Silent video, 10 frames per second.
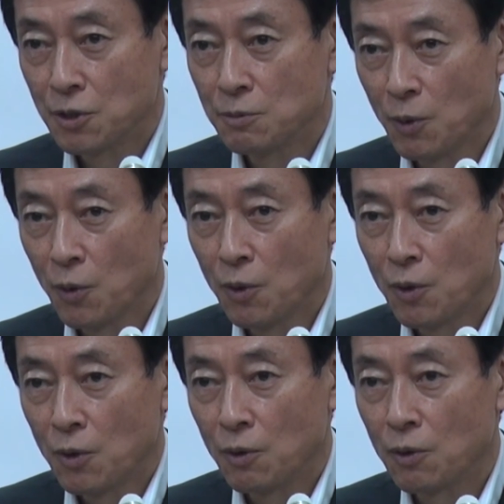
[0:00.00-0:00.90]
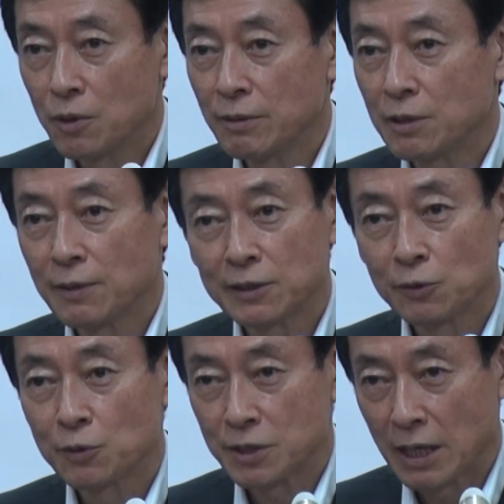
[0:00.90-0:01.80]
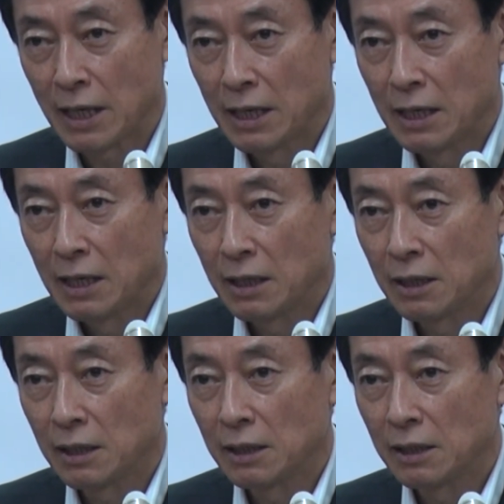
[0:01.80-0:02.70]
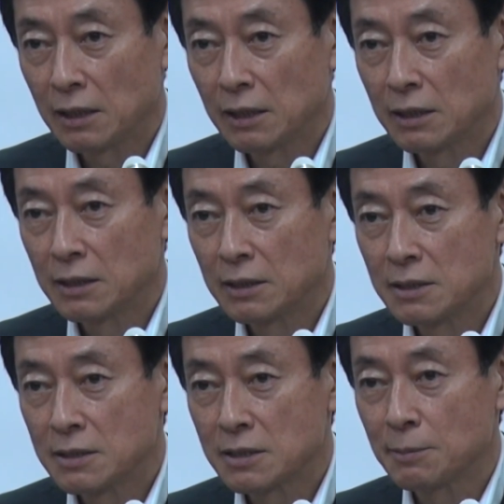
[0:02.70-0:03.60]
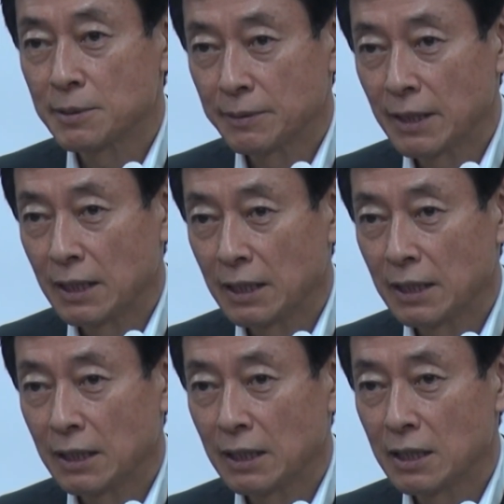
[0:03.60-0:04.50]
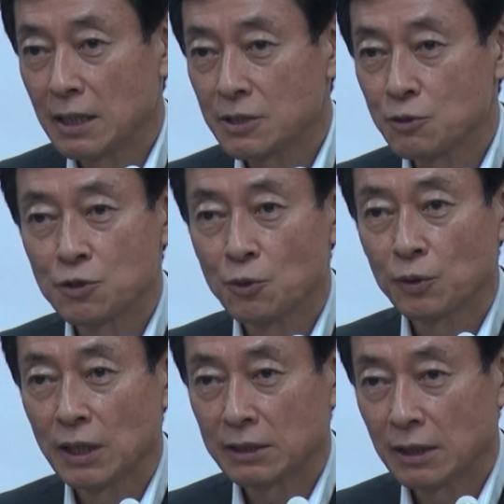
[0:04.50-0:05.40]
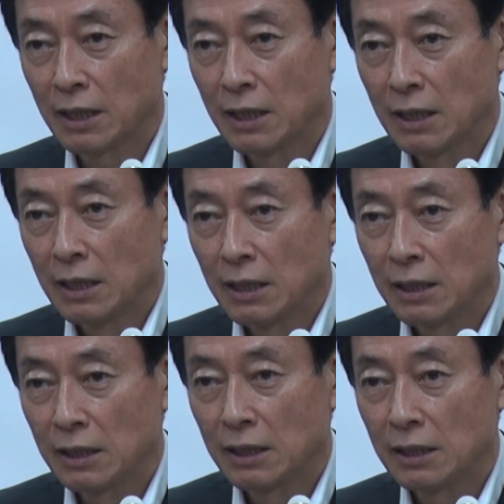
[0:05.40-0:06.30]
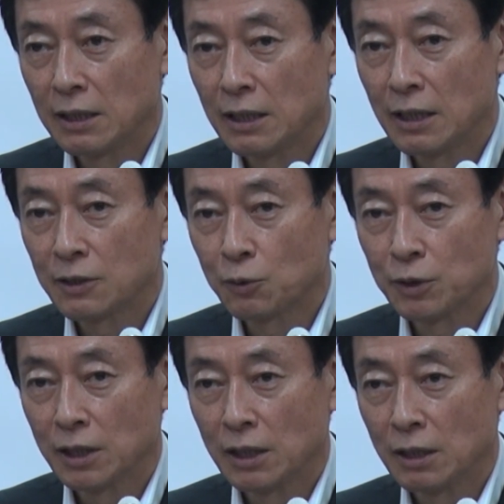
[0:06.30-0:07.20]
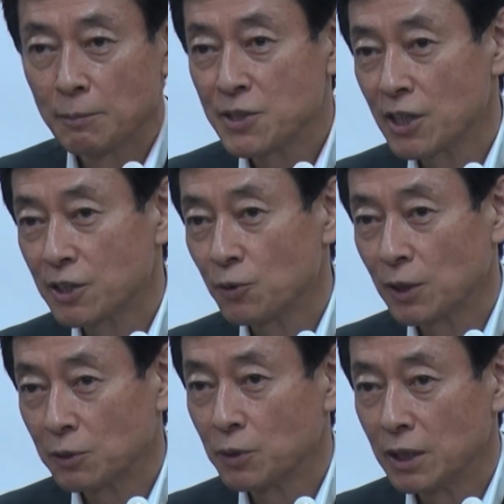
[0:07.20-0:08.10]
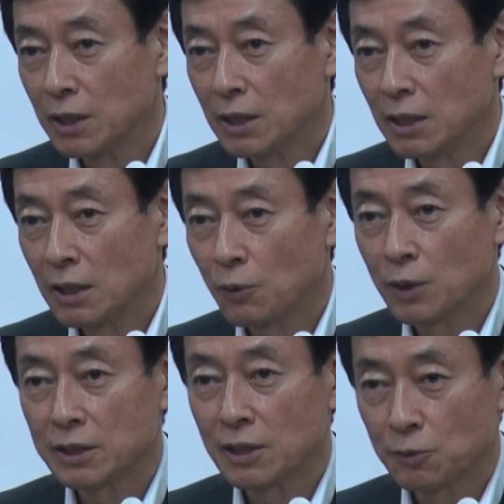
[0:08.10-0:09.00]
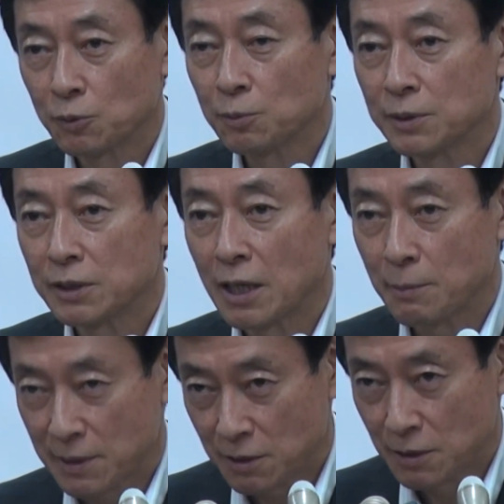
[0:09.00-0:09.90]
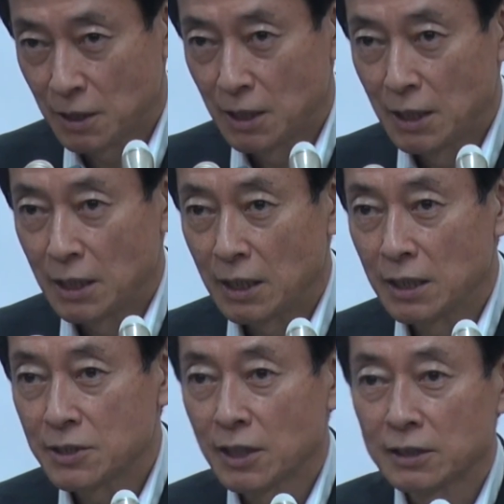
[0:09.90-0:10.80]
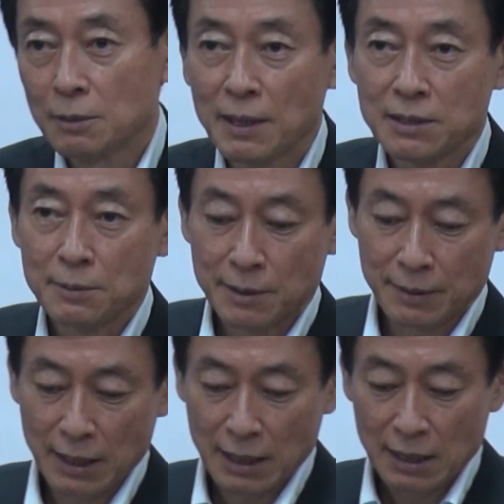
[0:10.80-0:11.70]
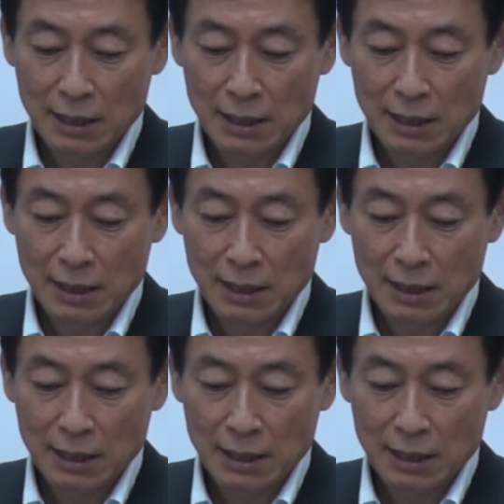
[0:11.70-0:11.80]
もいわゆるファンドとして、えさまざまな出資を行って、えー、特にベンチャー企業などに行っていくこともできます。したがって、さまざまな